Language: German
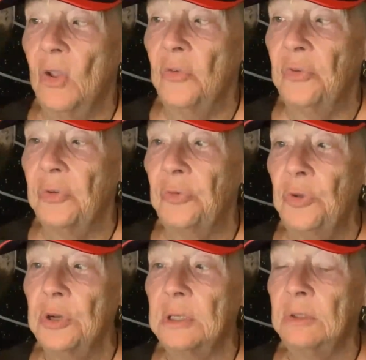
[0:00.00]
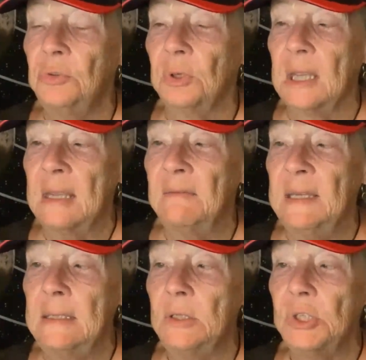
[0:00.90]
Verführt durch ihr
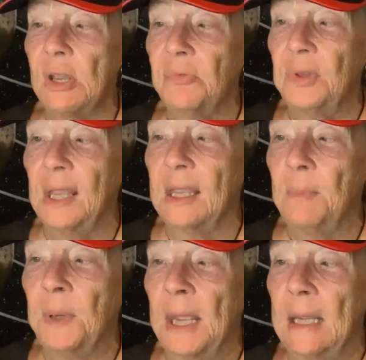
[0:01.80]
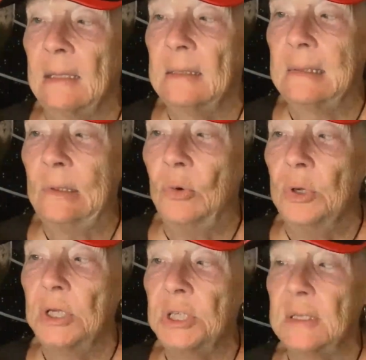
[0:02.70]
wissenschaftlich geprägtes
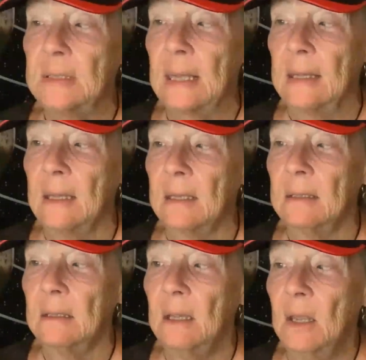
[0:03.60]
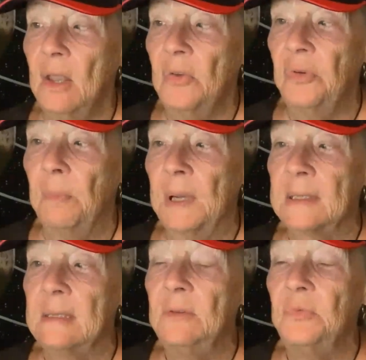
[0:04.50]
logisches Denken
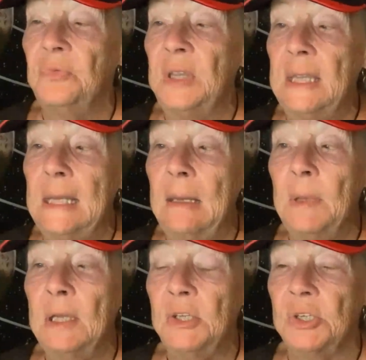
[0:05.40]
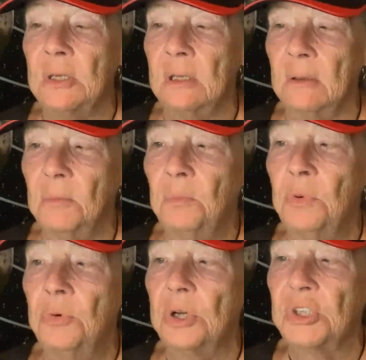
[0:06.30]
verpassen viele Menschen
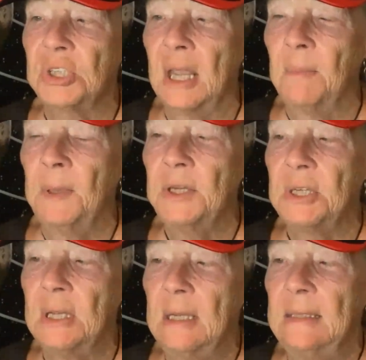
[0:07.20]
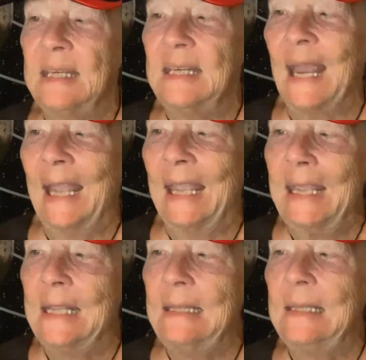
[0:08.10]
buchstäblich den
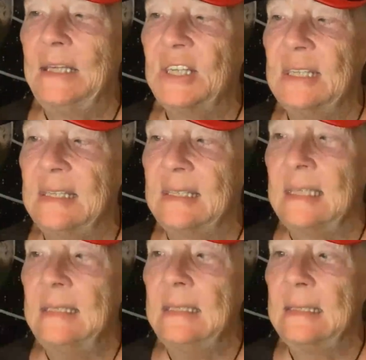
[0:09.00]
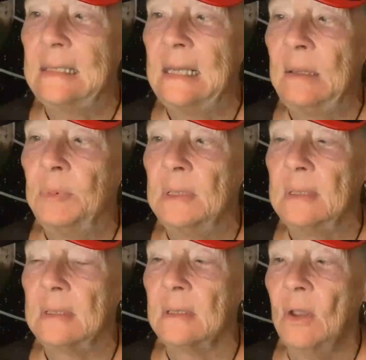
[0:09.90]
eigentlichen Sinn des
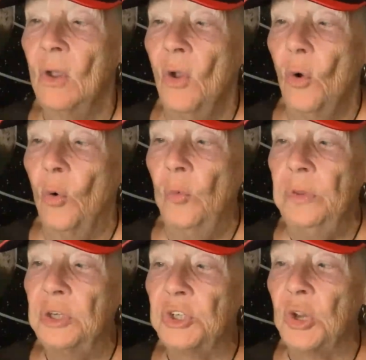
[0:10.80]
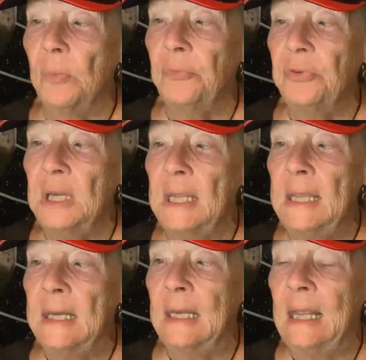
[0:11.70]
Lebens und erschöpfen
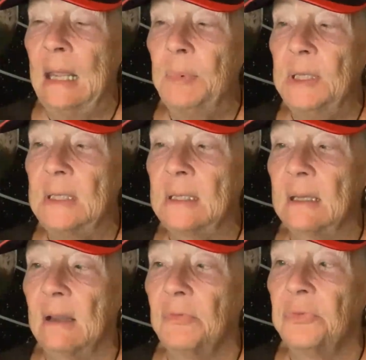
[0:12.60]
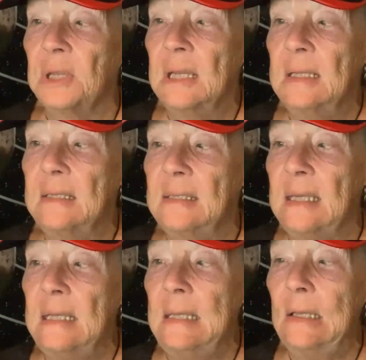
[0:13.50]
ihre Lebenskraft
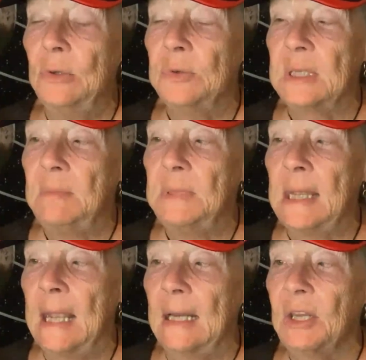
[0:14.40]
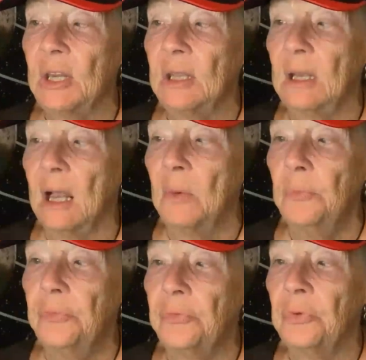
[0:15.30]
sinnlos im täglichen
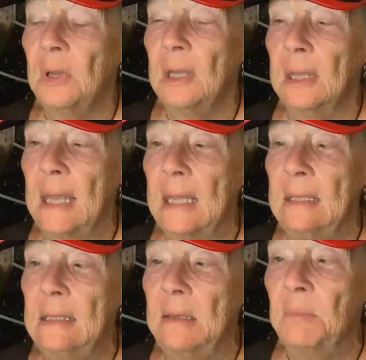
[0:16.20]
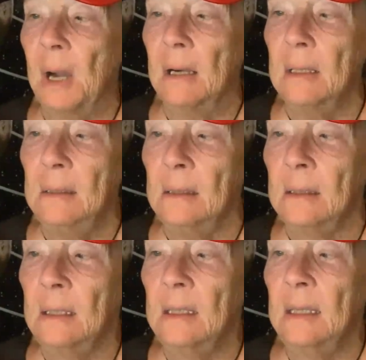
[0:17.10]
Kampf gegen den Mangel,
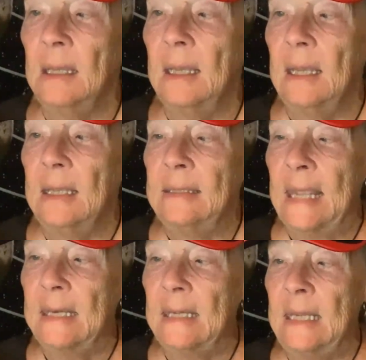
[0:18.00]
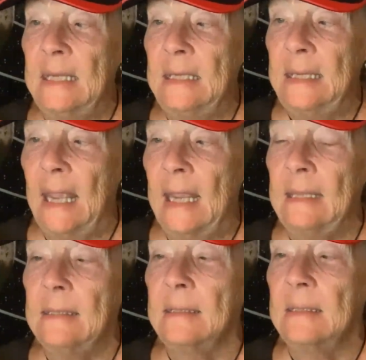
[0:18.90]
der in
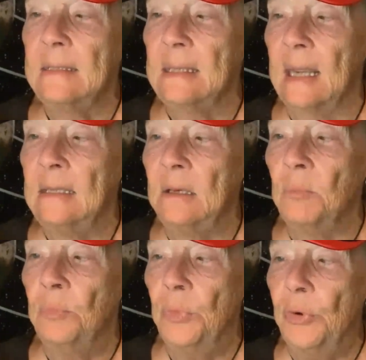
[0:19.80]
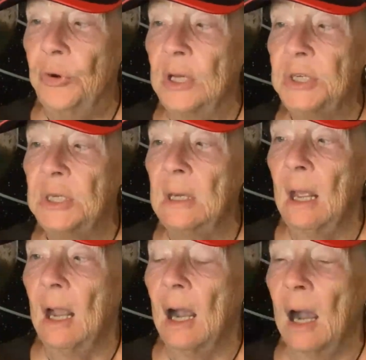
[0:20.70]
jeder seiner möglichen
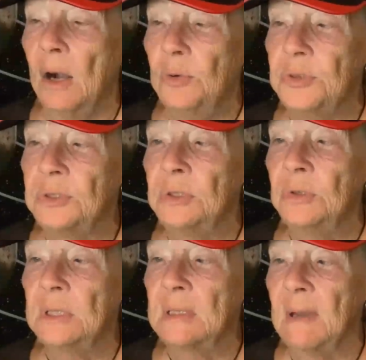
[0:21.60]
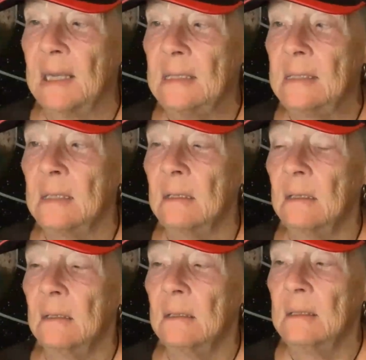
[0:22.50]
Ausdrucksweise
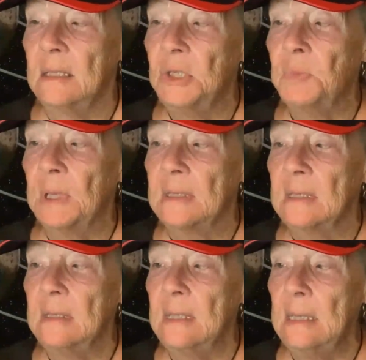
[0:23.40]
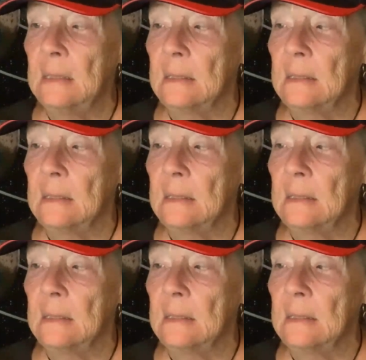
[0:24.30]
sich präsentiert.